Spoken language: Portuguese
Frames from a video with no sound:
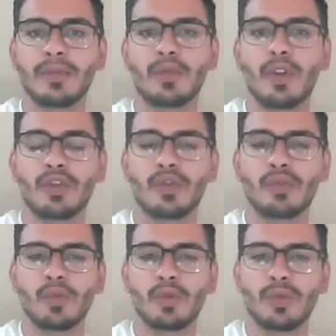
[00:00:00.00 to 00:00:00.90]
nos nossos
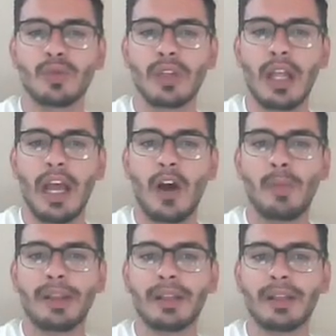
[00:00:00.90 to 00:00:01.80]
músculos,
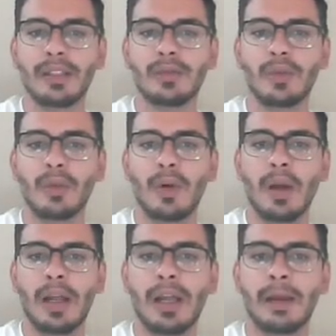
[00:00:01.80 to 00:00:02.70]
aumentando
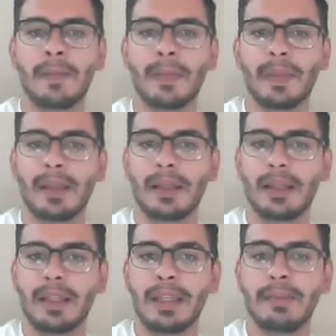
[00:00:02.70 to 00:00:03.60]
a
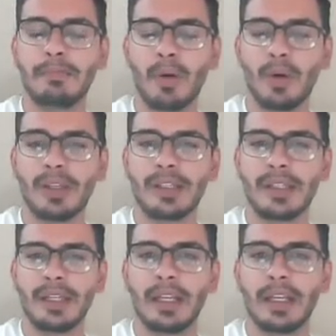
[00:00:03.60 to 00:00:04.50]

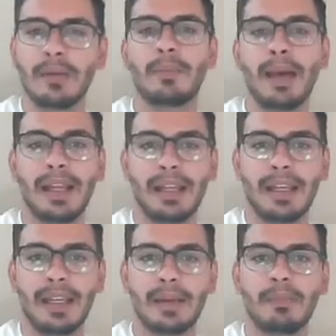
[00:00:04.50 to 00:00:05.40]
lipólise, para
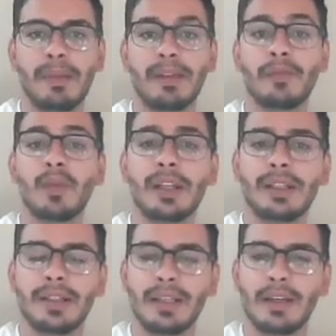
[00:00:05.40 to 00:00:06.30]
quê? Para
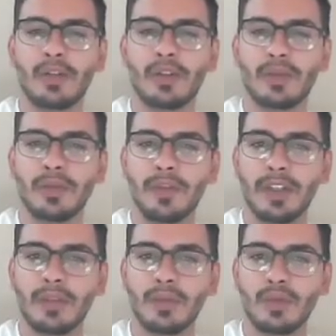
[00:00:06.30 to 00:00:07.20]
fornecer ao nosso
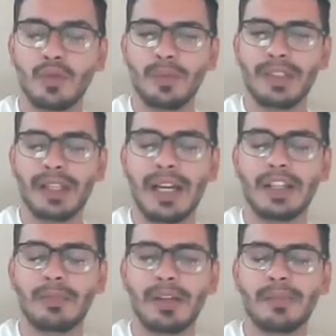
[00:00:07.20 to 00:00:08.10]
fígado
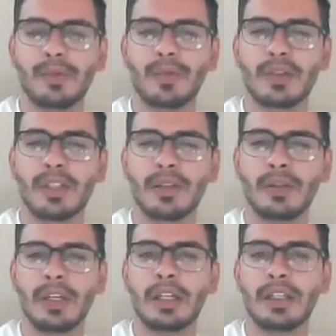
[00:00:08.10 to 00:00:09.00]
substrato para a produção
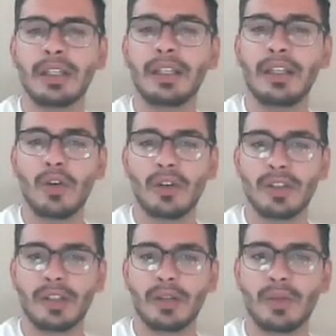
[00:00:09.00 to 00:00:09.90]
de
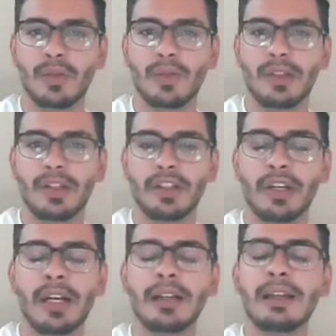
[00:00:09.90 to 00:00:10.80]
glicose, ou seja,
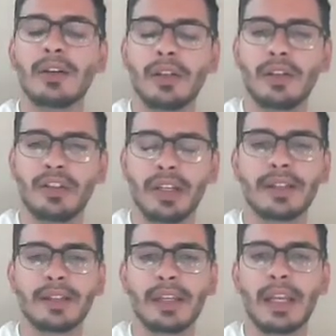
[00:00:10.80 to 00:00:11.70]
a
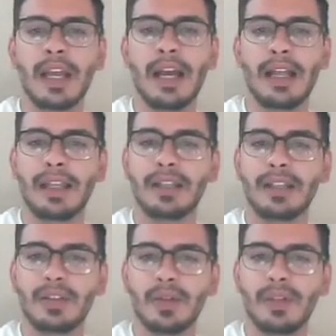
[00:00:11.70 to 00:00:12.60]
gliconeogênese. Além
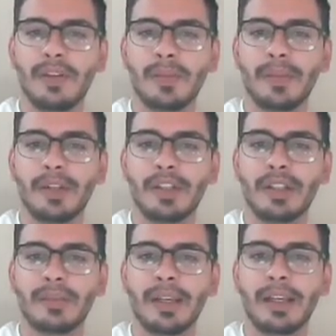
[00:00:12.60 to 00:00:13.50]
disso, ele vai permitir
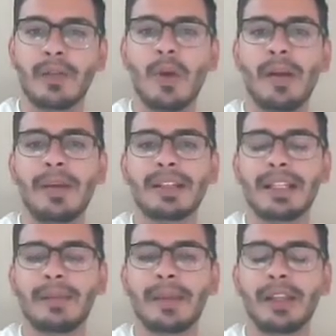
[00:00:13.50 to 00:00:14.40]
também o
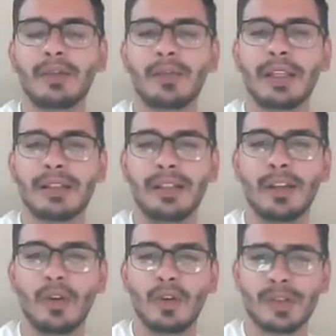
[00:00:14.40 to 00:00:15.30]
armazenamento dessa
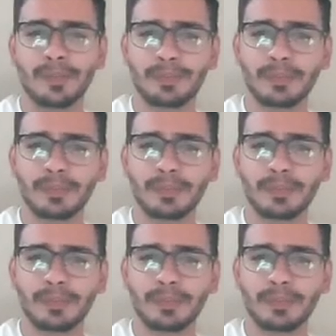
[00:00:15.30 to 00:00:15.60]
glicose